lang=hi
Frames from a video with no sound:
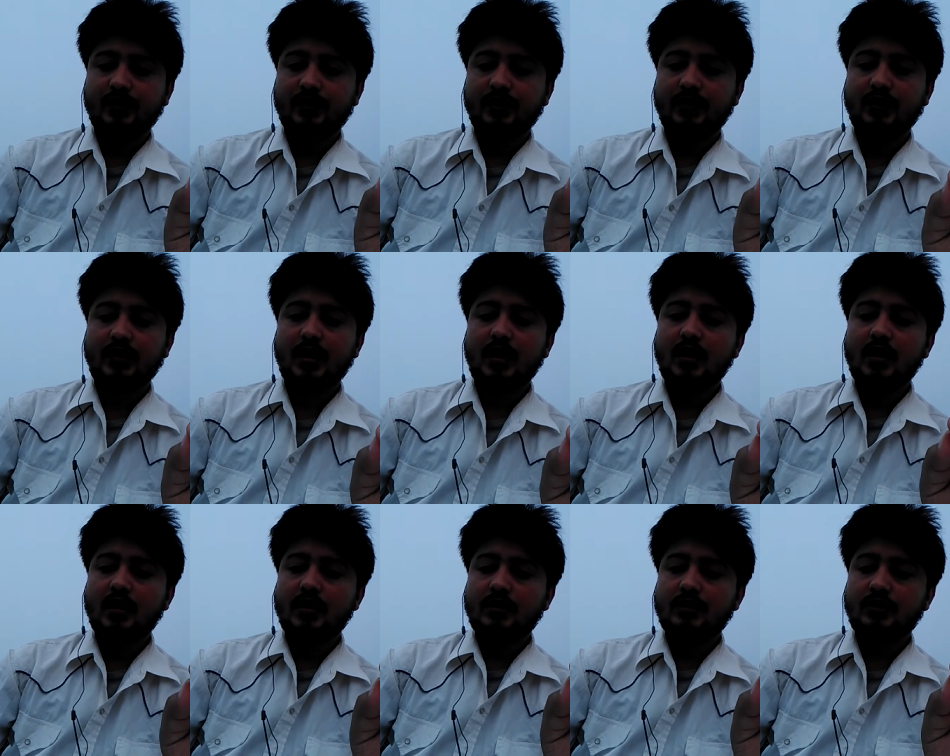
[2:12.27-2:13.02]
ठीक है
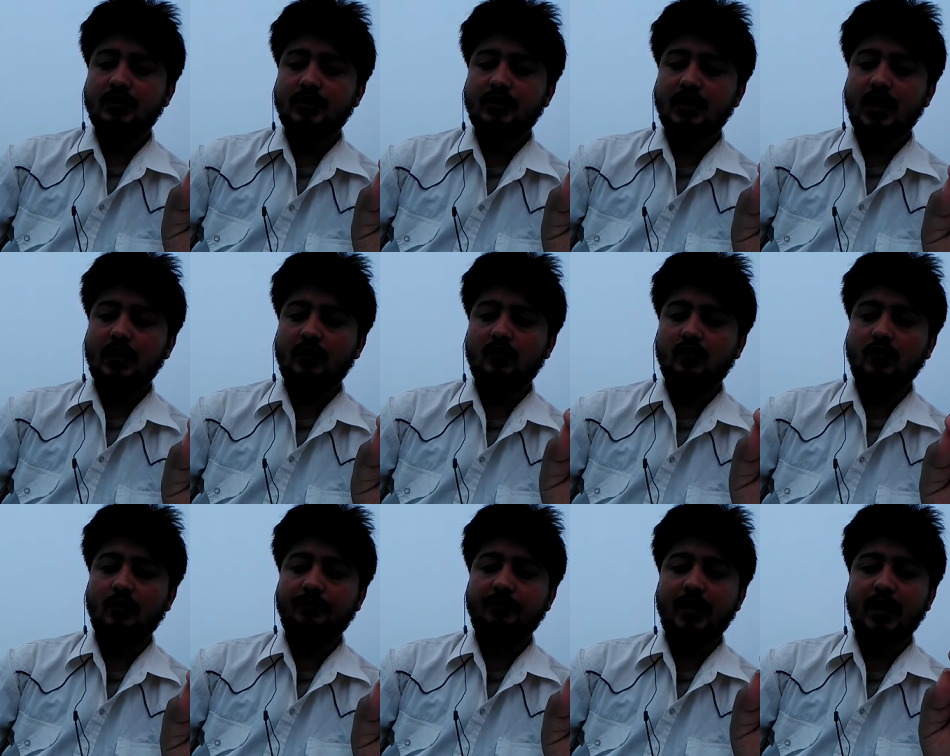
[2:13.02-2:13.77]
शिक्षा
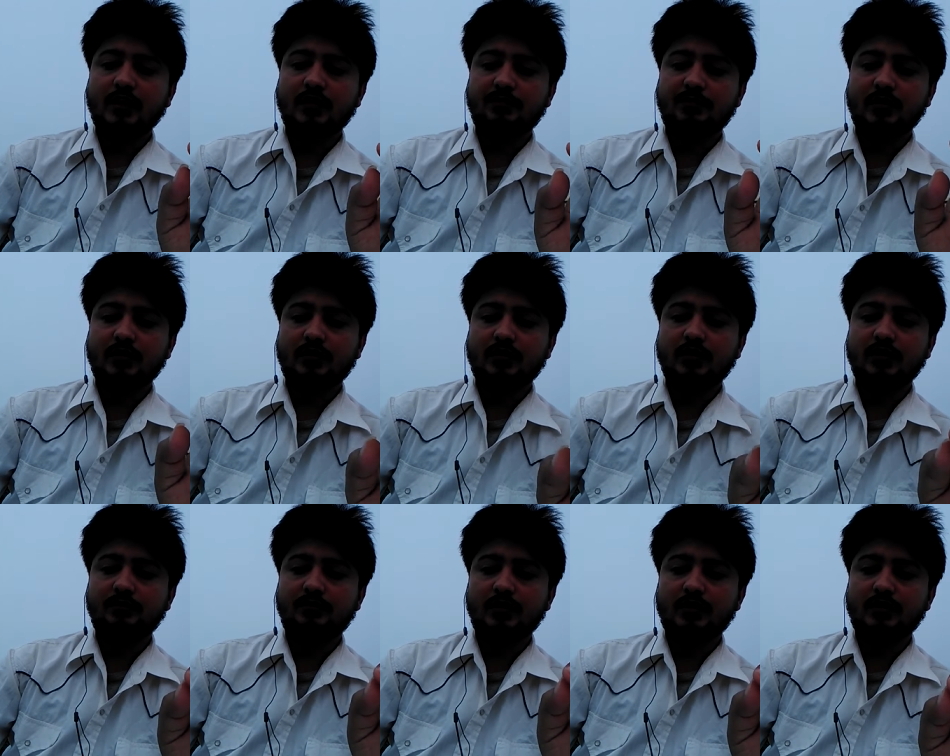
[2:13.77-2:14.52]
को पाँच प्लस
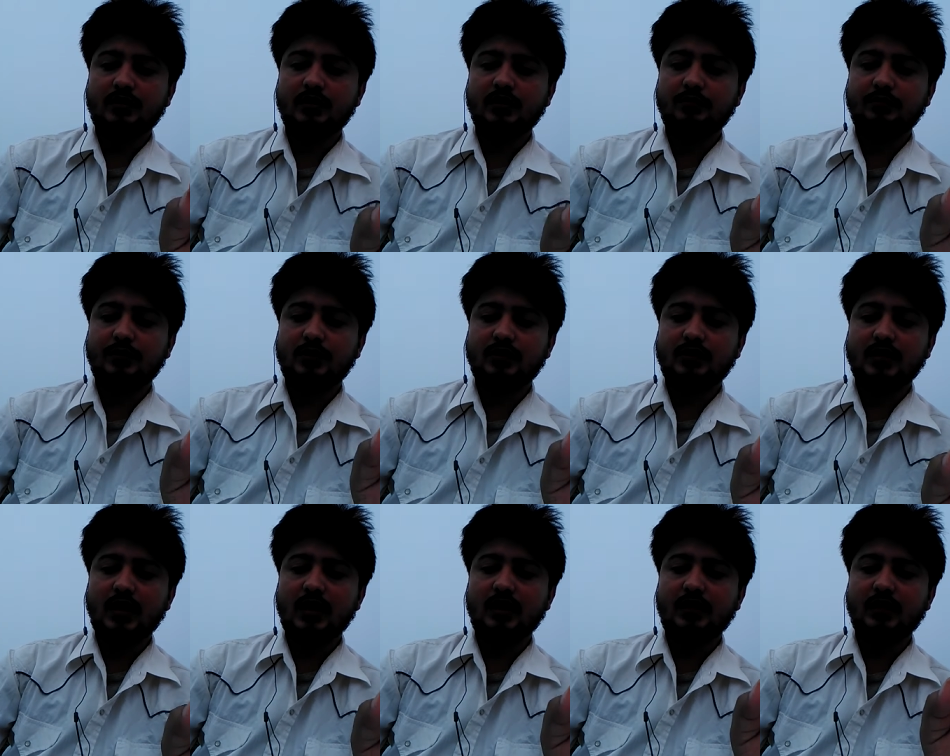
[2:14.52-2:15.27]
तीन प्लस तीन प्लस
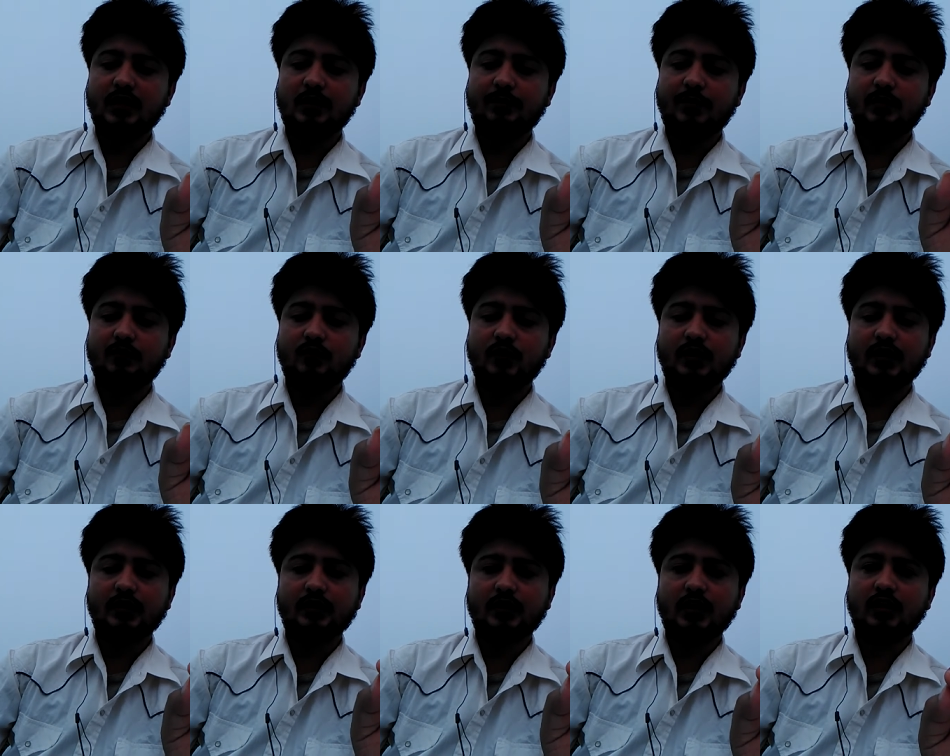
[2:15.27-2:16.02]
चार के
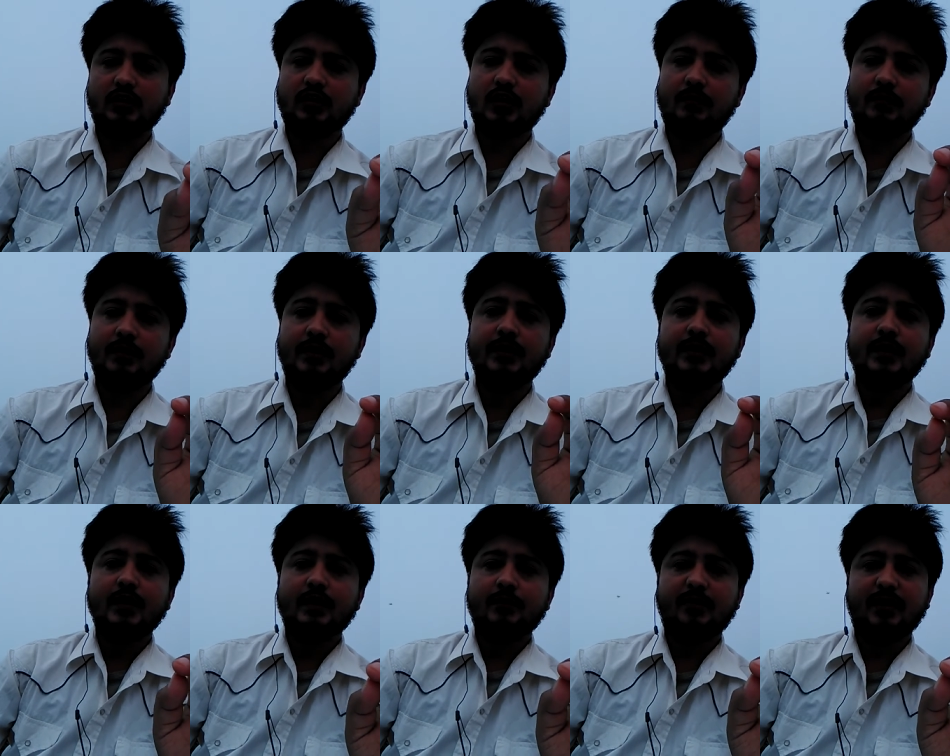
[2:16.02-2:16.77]
फॉर्मूले के तहत अब
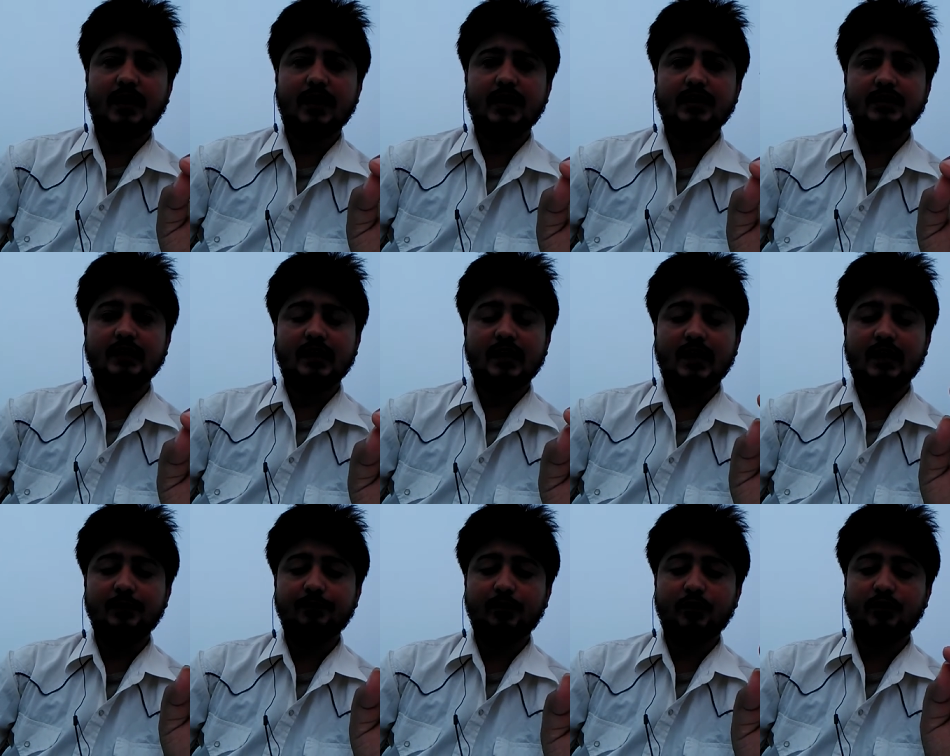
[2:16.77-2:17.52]
पढ़ाया जाएगा
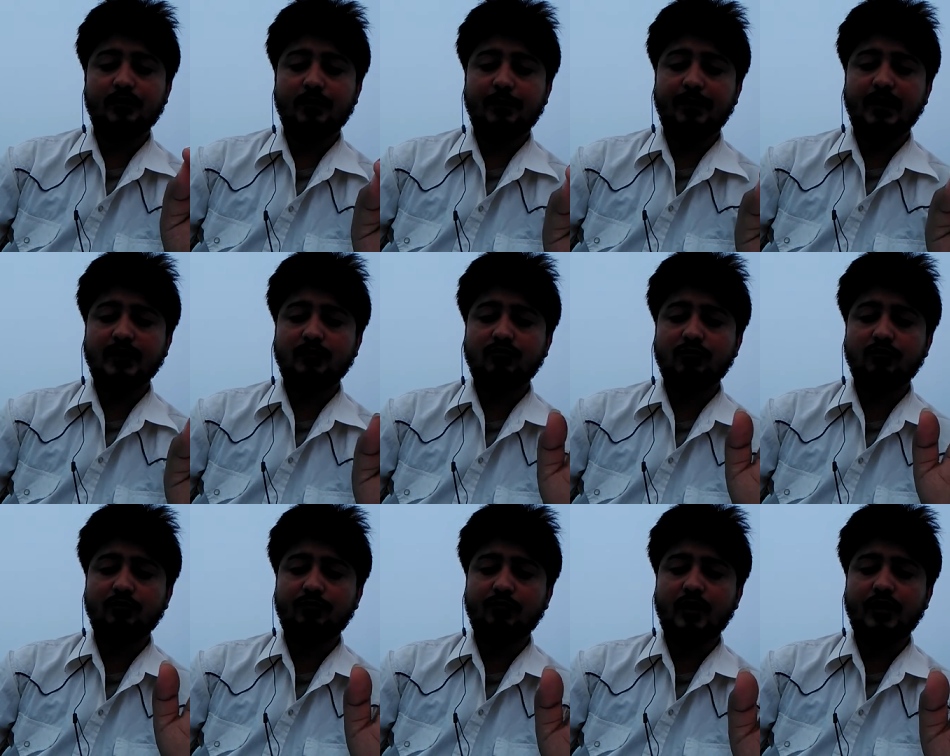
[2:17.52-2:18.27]
इंपॉर्टेंट पाँचवा
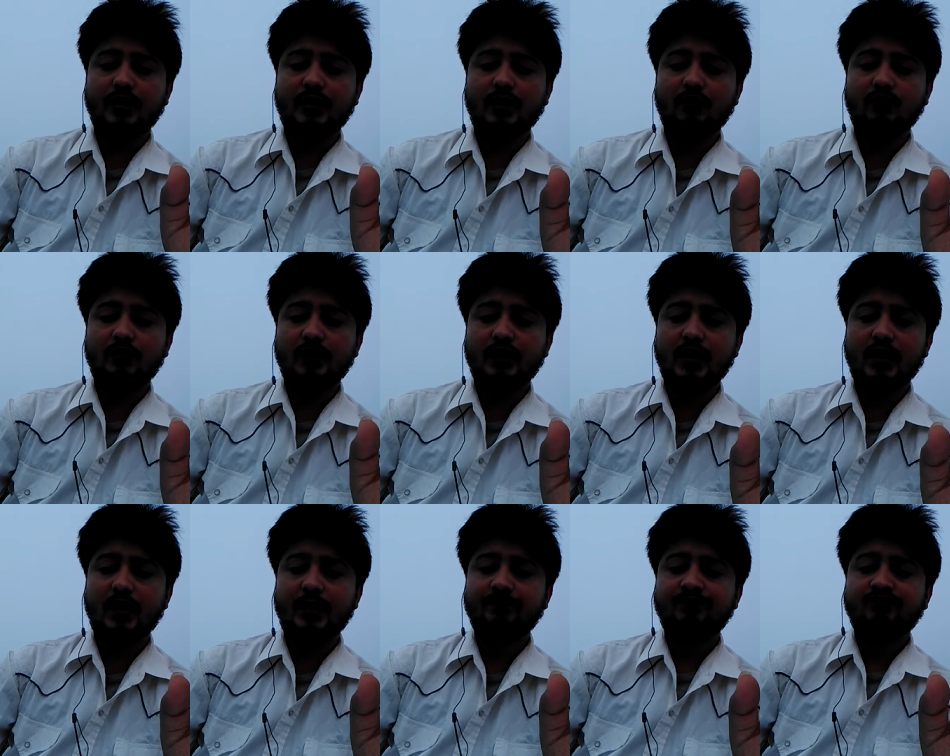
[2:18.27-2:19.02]
जो पॉइंट है वो
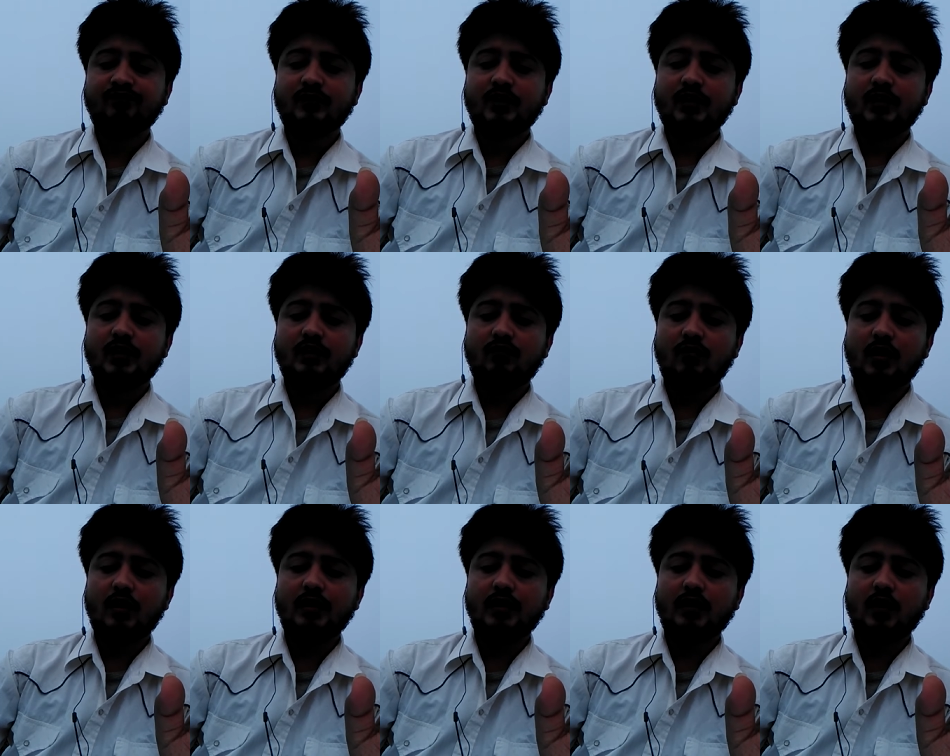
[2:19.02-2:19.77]
ये है कि
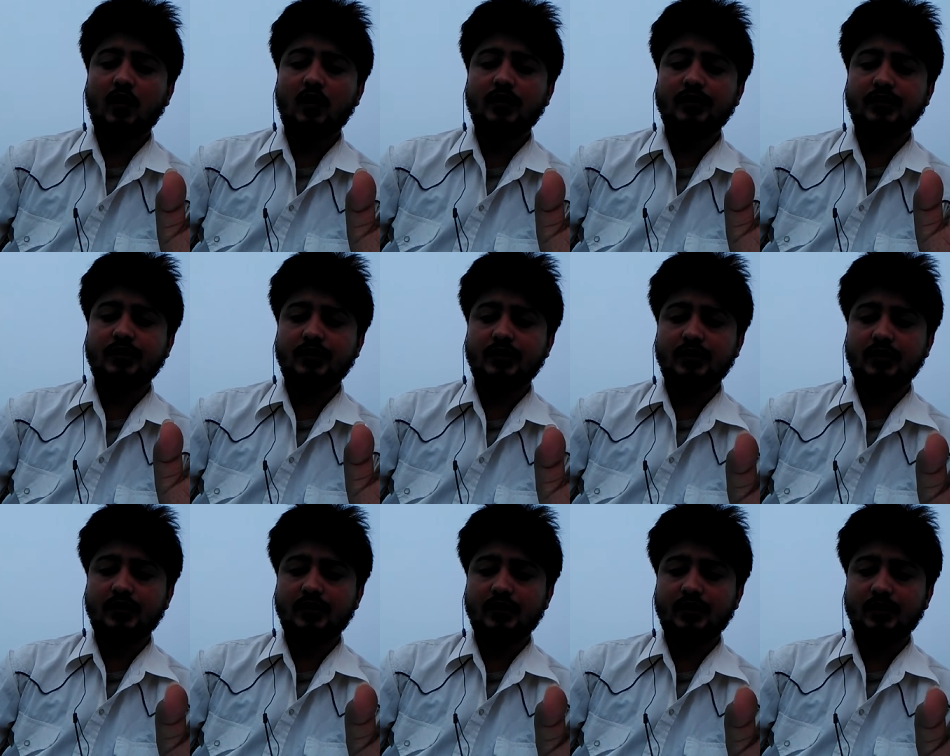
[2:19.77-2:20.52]
वही कॉलेज की
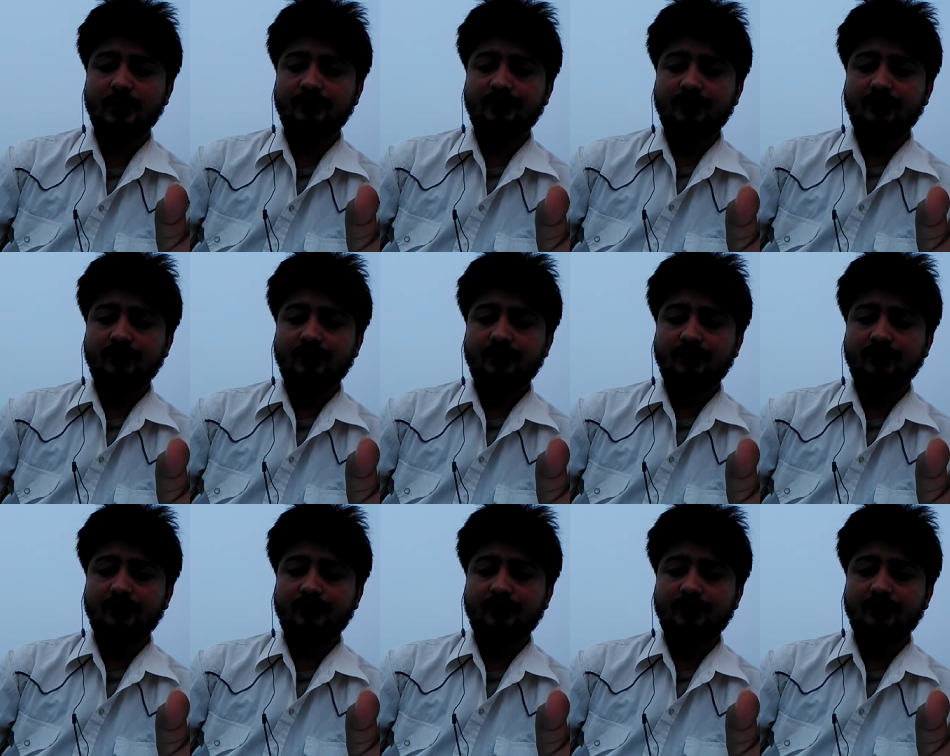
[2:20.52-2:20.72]
डिग्री